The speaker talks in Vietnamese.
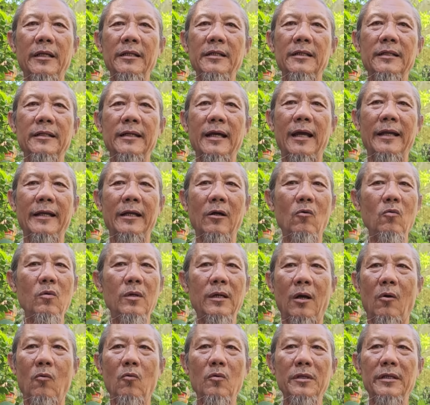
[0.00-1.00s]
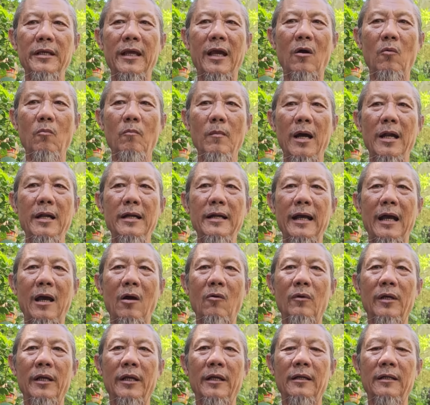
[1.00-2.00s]
trên đài đấu khẩu với nhau, bên
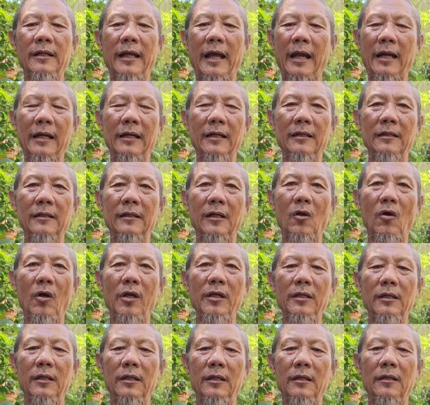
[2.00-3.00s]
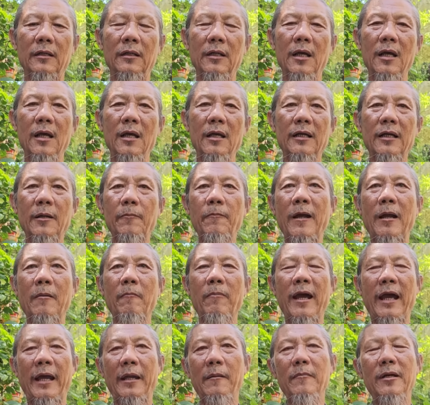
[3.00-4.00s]
nào để đặng nói rồi cái thằng
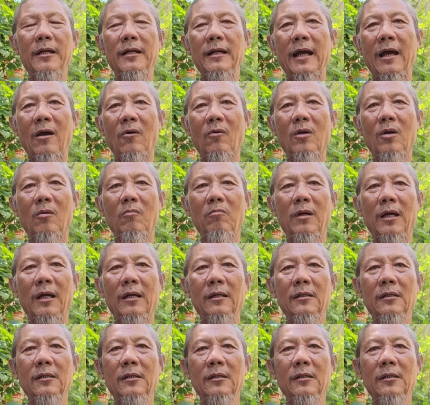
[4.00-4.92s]
phải bên nào không à.